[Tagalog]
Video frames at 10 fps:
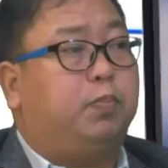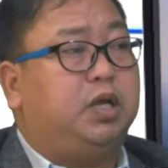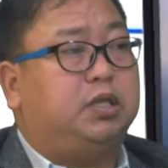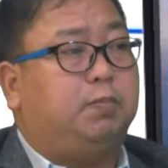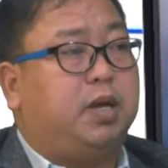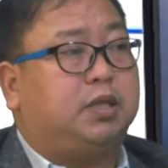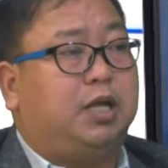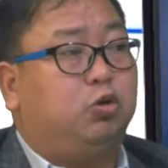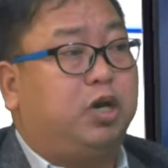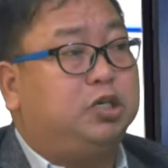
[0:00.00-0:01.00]
Pre-Tibet
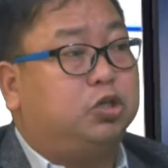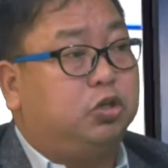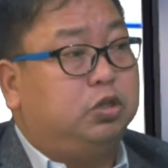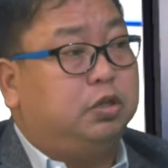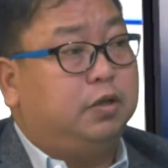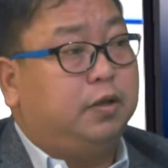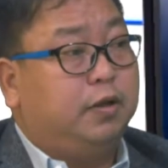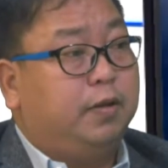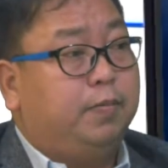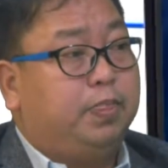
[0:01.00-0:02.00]
Education.
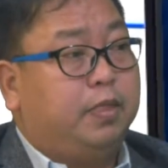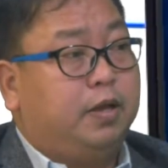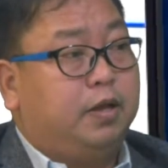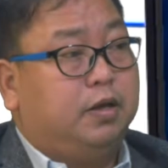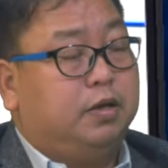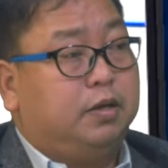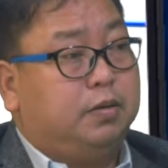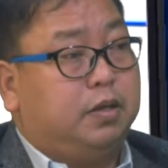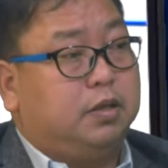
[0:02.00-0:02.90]
Yung TVET